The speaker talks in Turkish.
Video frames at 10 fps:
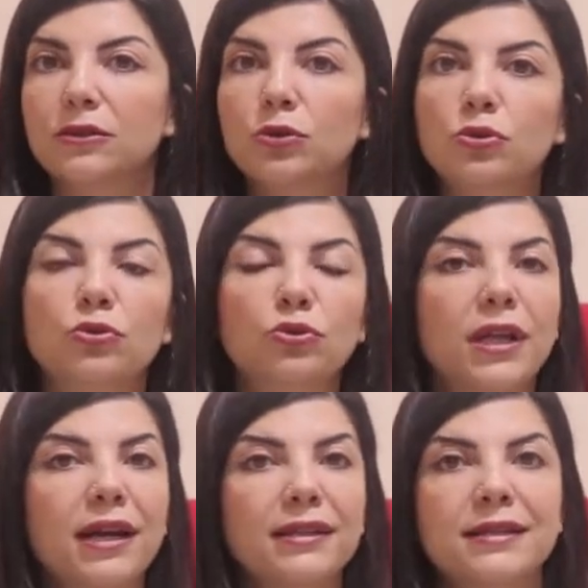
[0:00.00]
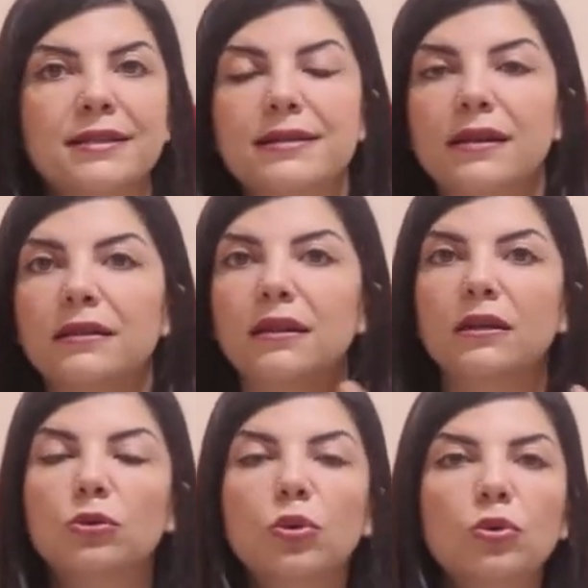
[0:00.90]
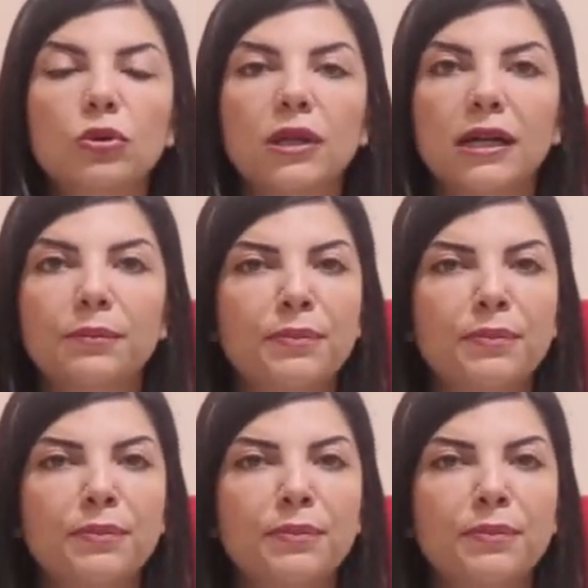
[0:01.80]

görüntüler, insanlar, kokular